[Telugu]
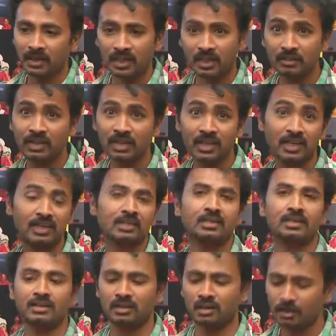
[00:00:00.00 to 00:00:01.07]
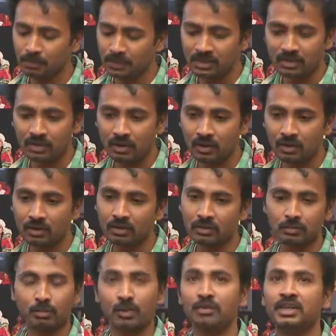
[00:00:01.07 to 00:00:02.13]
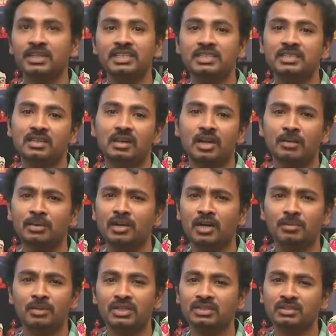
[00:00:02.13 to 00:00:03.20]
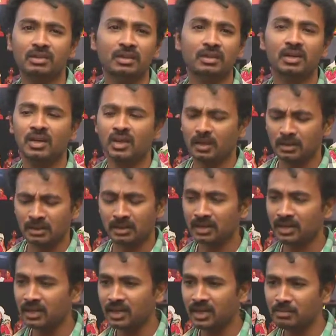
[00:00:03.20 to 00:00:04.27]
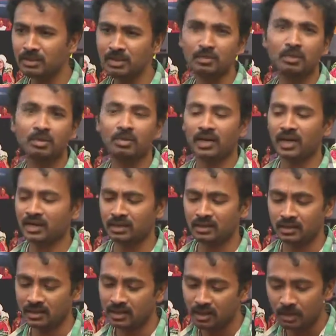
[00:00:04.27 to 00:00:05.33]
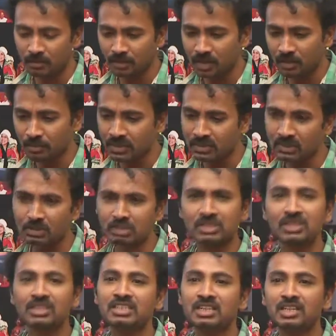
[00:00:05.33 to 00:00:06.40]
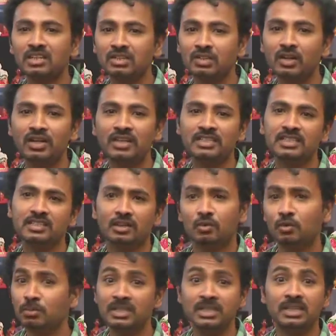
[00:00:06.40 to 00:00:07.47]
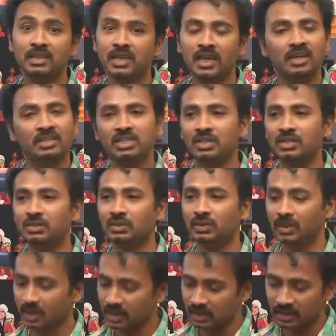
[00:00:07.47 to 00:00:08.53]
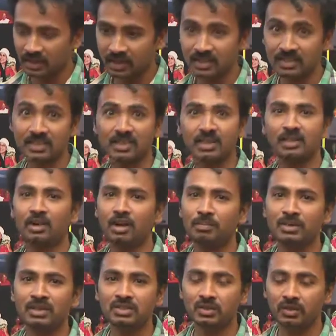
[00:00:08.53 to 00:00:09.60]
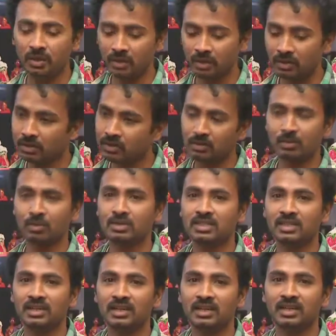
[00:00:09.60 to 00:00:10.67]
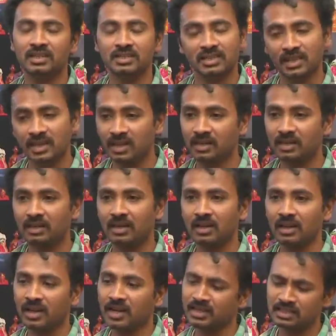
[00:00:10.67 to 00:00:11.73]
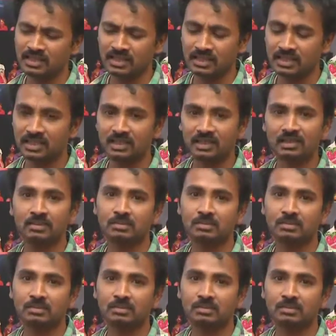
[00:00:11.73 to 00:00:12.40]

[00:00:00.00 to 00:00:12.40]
అదేవిధంగా టాప్ ఇన్స్టిట్యూట్లో ప్రొవైడ్ చేశారు కాపు కార్పొరేషన్ ద్వారా ఎందుకంటే మినిమం ఆయన ఈ కాపు కార్పొరేషన్లో చిన్న చిన్న ఇన్స్టిట్యూట్కి ఇచ్చి తక్కువ ఫీజు అలాట్ చేయొచ్చు కానీ నిజంగా టాప్ ఇన్స్టిట్యూట్లో కోచింగ్ అంటే నిజంగా ఆయన చేసిన